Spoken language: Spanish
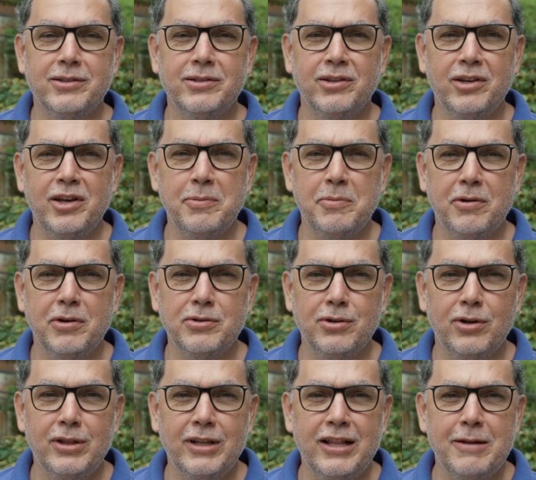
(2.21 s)
soy
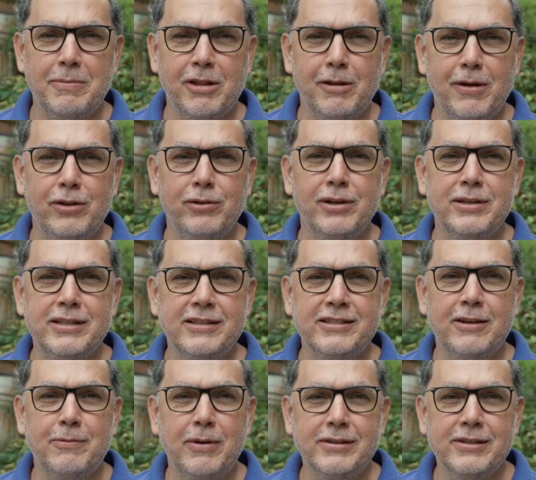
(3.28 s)
profesor del Departamento de
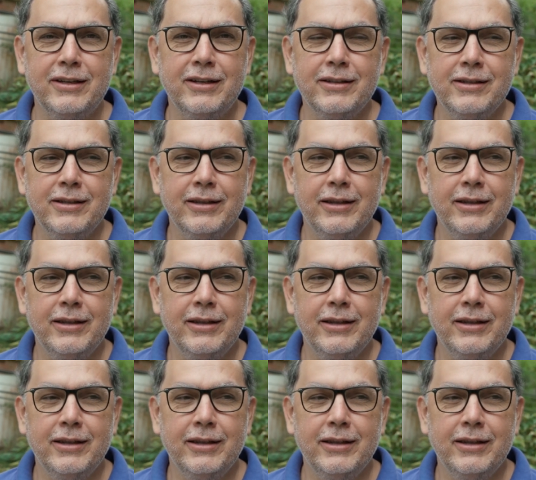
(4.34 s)
Ciencias Básicas